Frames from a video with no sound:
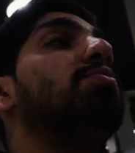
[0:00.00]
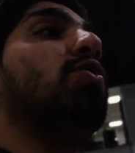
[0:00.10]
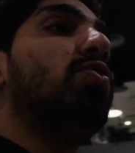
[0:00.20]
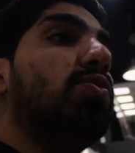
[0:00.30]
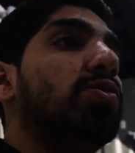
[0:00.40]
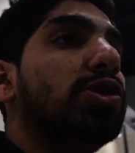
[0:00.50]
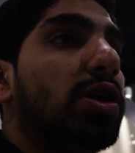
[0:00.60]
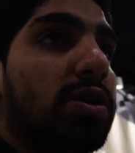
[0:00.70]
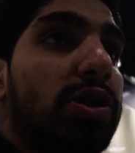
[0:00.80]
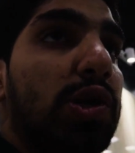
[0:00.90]
ما هو
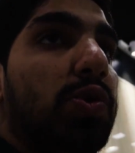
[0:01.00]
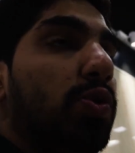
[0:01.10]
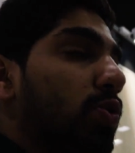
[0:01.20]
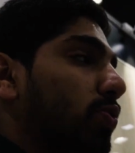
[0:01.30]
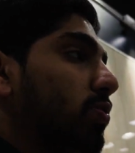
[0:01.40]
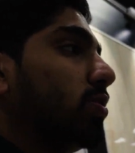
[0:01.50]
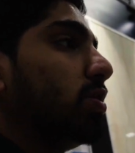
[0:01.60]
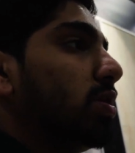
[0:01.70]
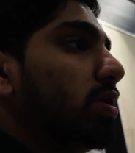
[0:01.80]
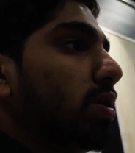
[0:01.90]
شرط انه
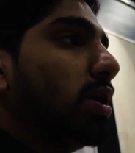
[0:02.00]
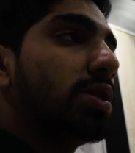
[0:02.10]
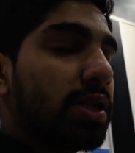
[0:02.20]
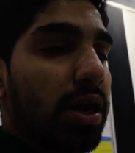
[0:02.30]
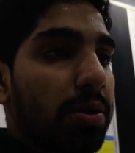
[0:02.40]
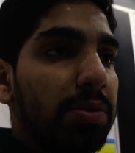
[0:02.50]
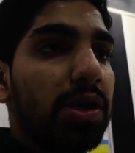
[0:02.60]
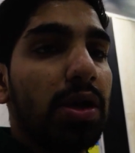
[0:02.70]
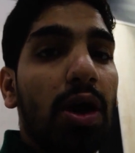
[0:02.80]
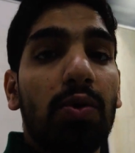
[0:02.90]
يكون آه،
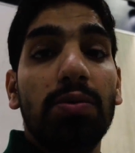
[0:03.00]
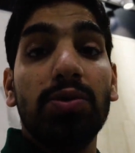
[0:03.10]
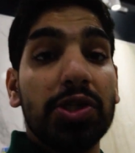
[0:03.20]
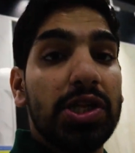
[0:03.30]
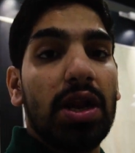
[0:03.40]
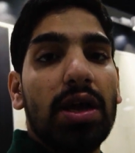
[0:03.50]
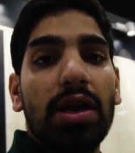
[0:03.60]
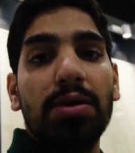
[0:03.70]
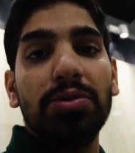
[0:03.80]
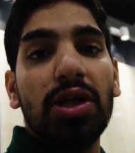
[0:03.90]
السيراميك او البورسلان
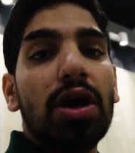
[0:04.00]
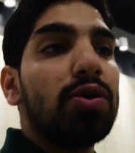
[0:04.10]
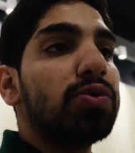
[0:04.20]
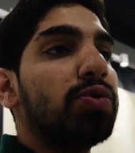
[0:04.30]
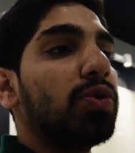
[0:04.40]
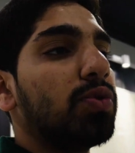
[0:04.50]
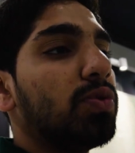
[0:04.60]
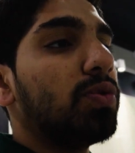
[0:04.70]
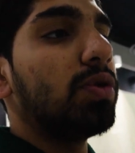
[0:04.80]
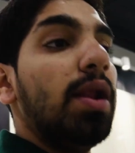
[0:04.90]
اللي بتاخذه يكون